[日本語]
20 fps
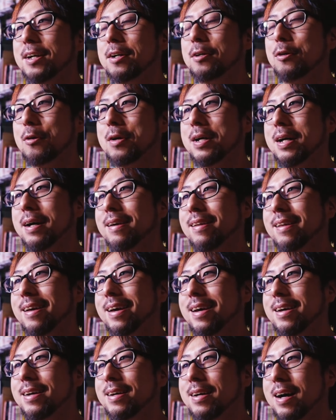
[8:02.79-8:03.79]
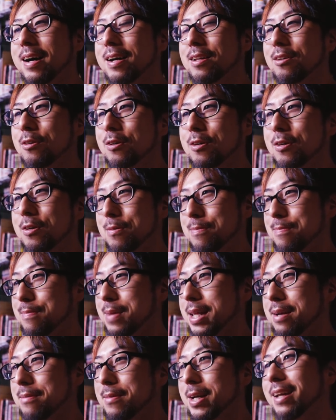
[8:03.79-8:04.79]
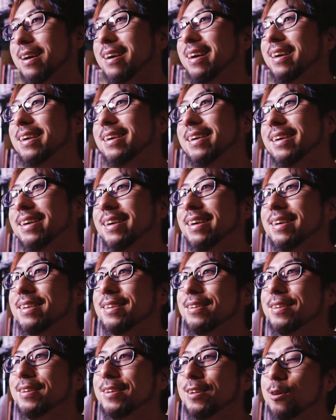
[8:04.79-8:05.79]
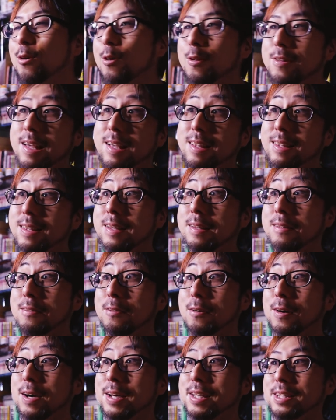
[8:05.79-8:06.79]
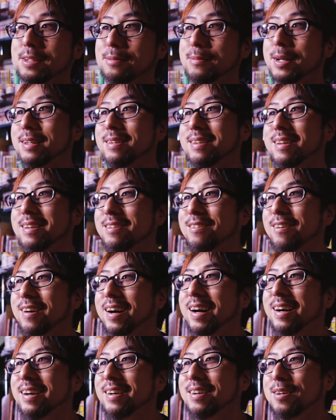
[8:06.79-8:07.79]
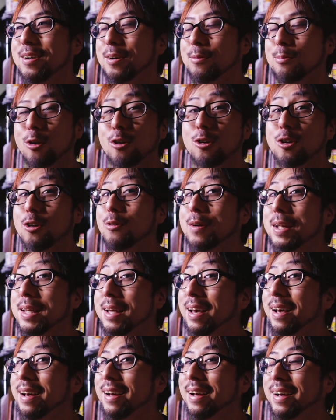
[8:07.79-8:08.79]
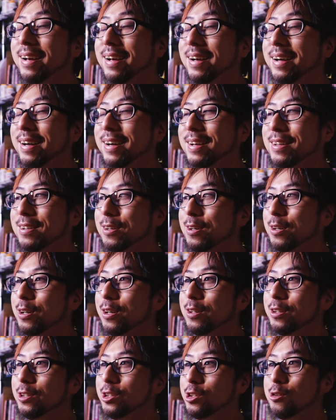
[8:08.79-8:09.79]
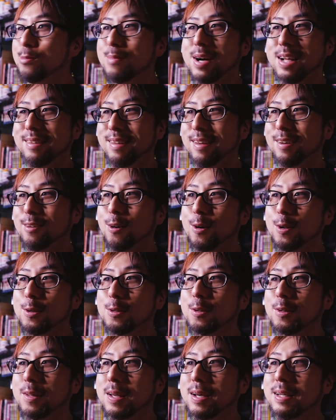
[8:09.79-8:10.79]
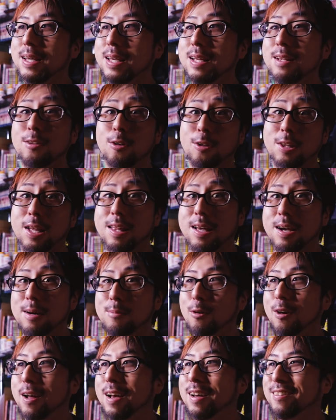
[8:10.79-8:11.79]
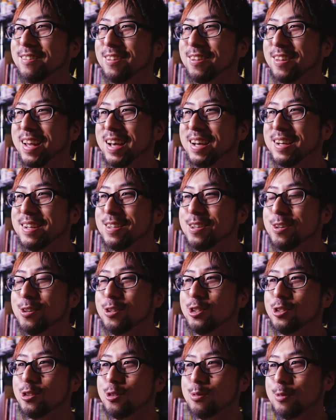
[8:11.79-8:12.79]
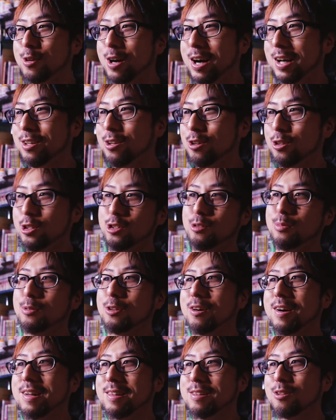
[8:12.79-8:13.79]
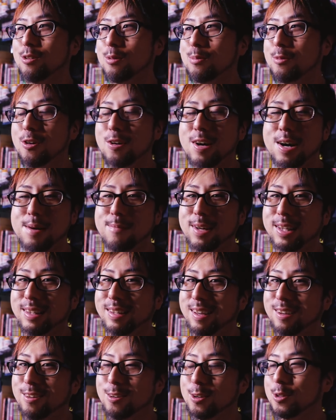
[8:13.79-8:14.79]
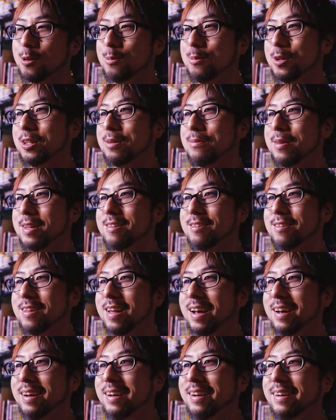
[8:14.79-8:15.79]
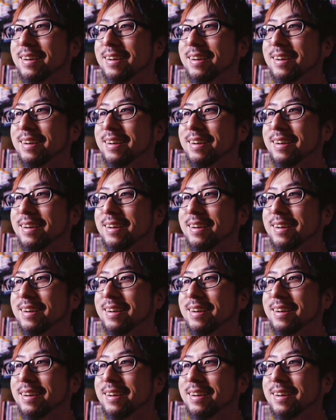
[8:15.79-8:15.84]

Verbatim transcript: これからね、あのまだまだ、あの5000人とか1万人とか、目標はね、あの10万人超えるとね、銀の盾がもらえるので、YouTube は、YouTube の活動も頑張っていこうと思ってますので。